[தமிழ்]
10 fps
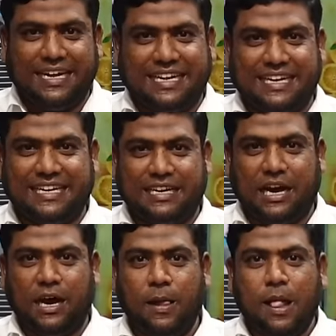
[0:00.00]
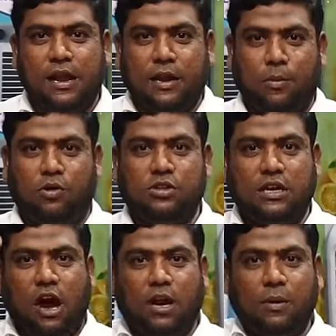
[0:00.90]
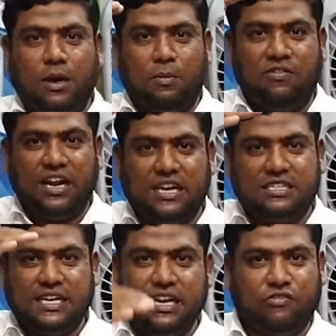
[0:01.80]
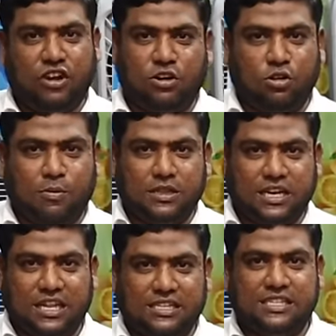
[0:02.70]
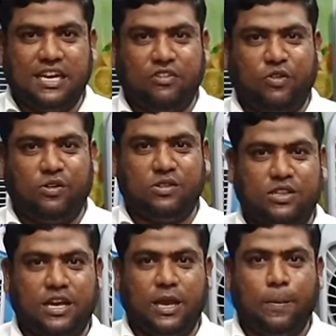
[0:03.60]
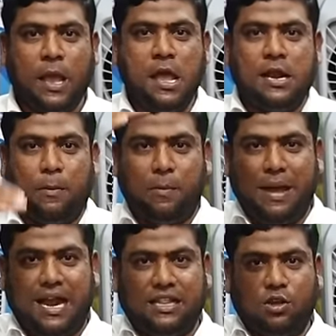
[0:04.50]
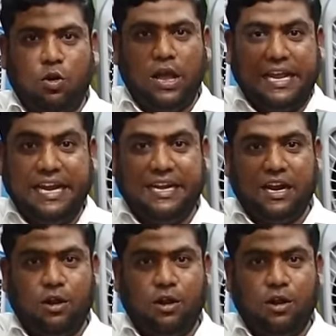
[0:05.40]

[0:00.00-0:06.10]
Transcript: ஏன்னு கேட்டீங்கன்னா நம்ம வந்து நார்மலா நம்ம வீட்டுல சீலிங் ஃபேன் இருக்கும் பாத்தீங்கன்னா அந்த சீலிங் ஃபேன் வந்து நம்ம மேல அந்த ஹீட்